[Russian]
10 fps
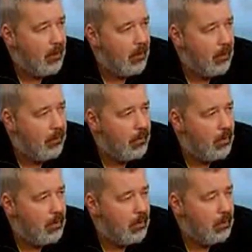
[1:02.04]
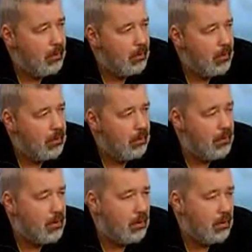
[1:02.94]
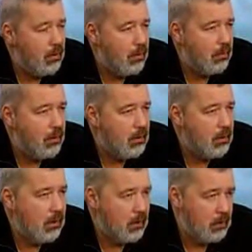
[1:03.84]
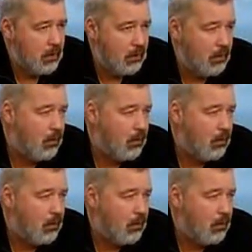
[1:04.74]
а, не э, те вещи, которые в наших традициях.